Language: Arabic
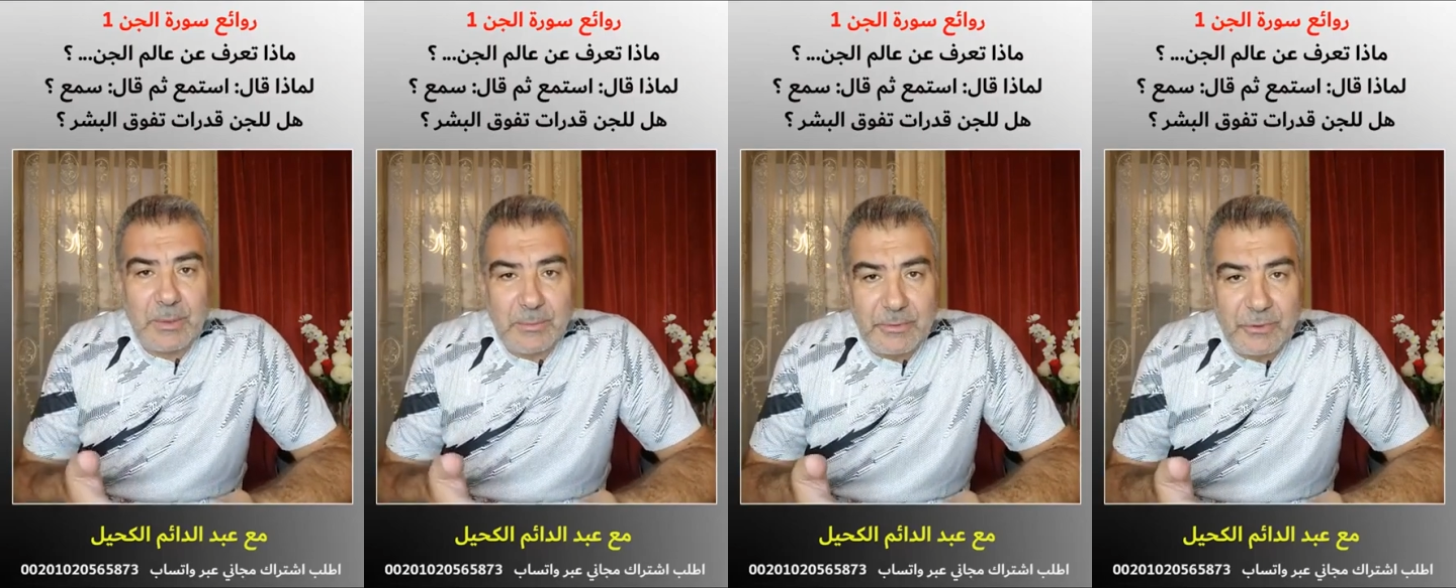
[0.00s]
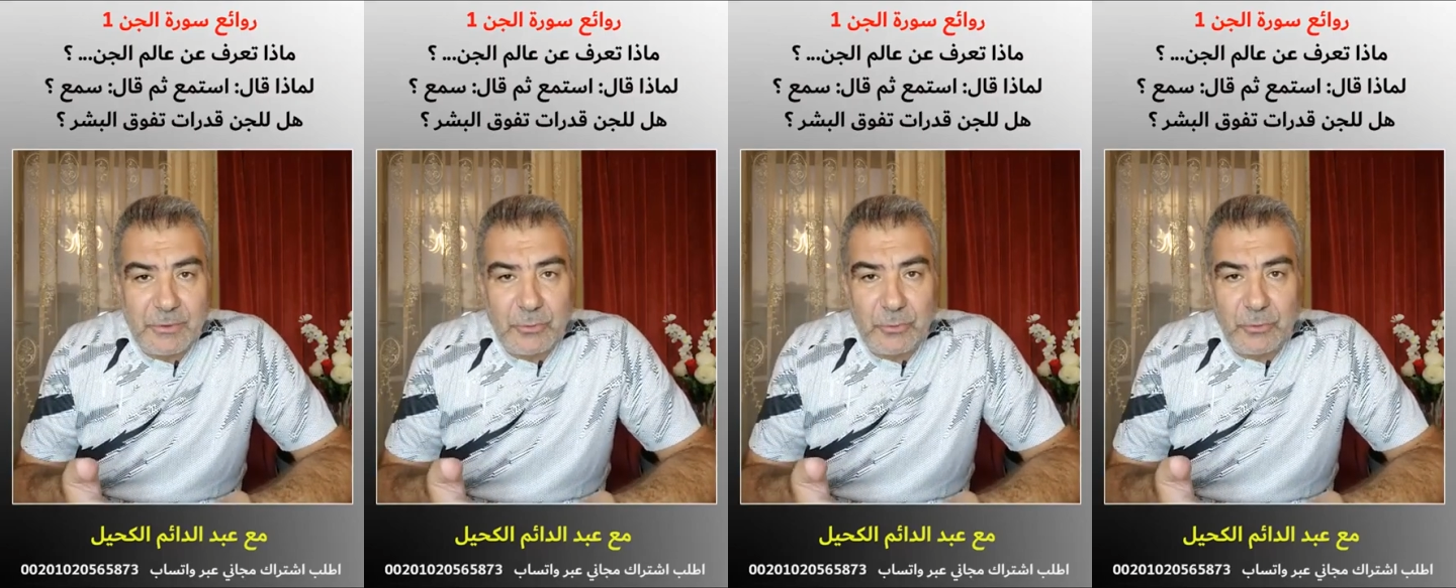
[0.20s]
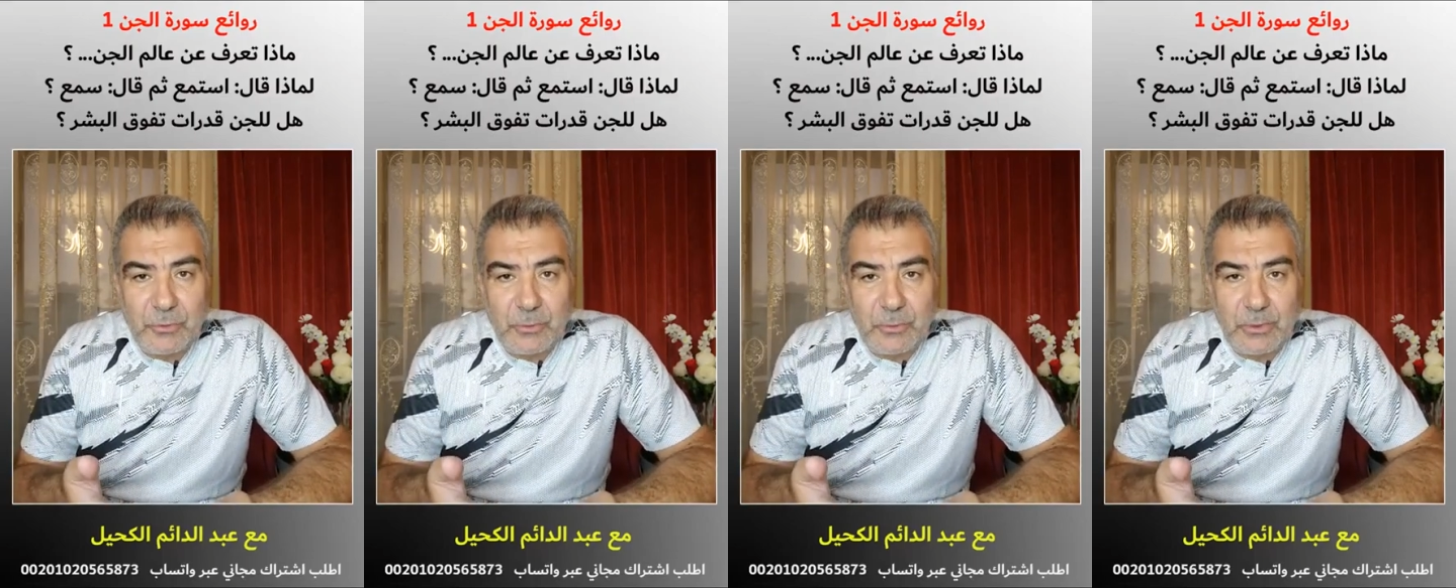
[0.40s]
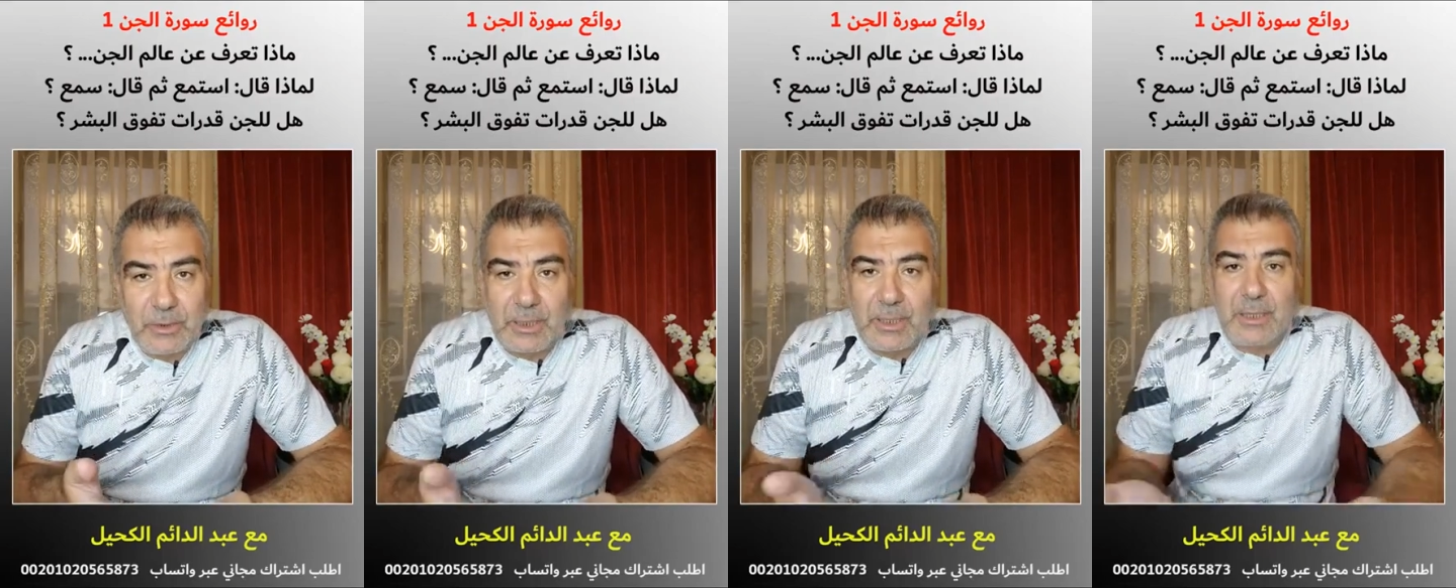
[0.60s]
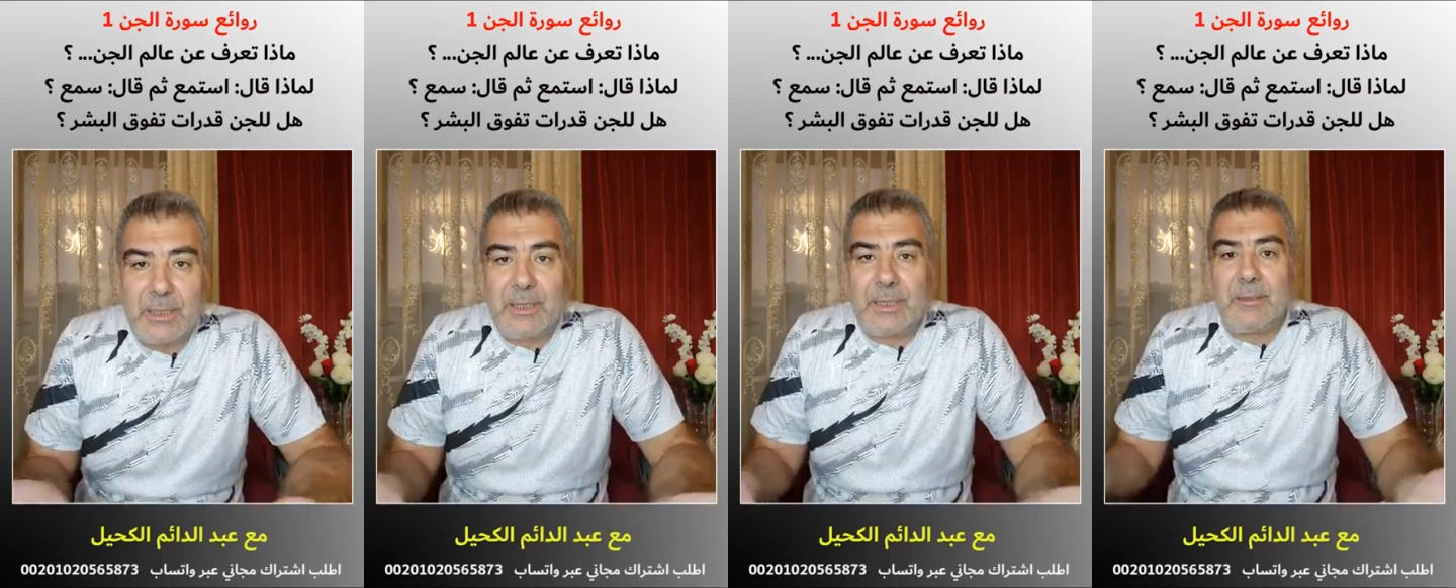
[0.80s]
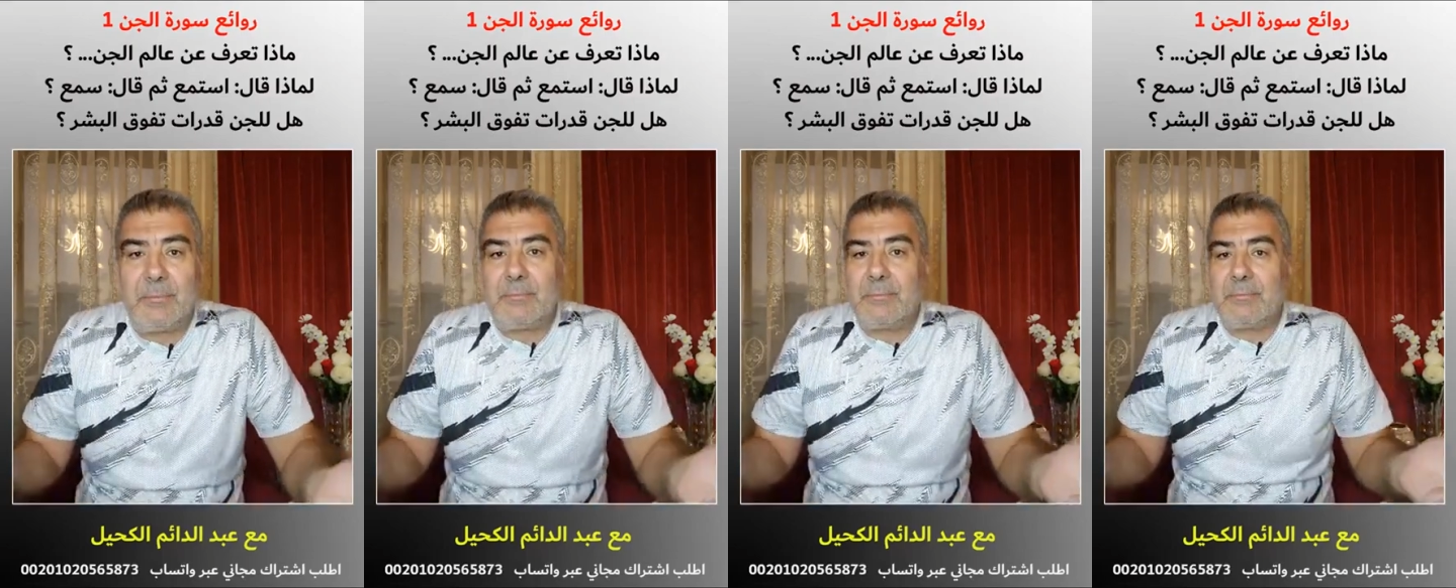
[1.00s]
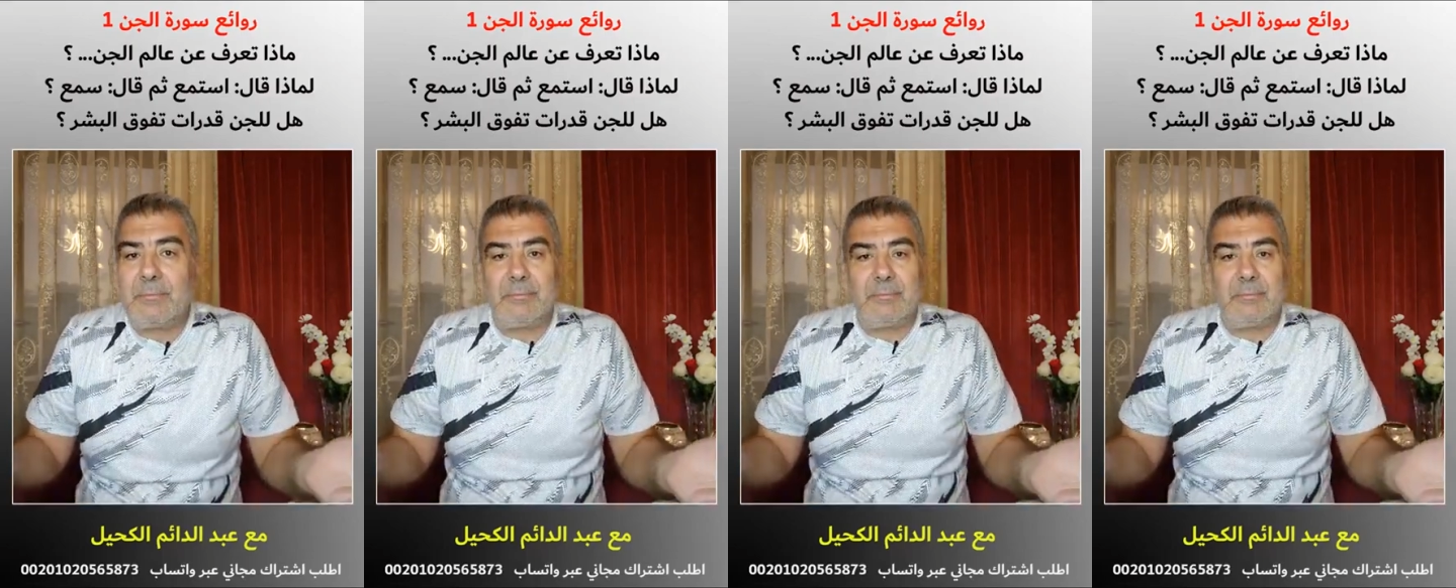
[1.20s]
بالسجود قال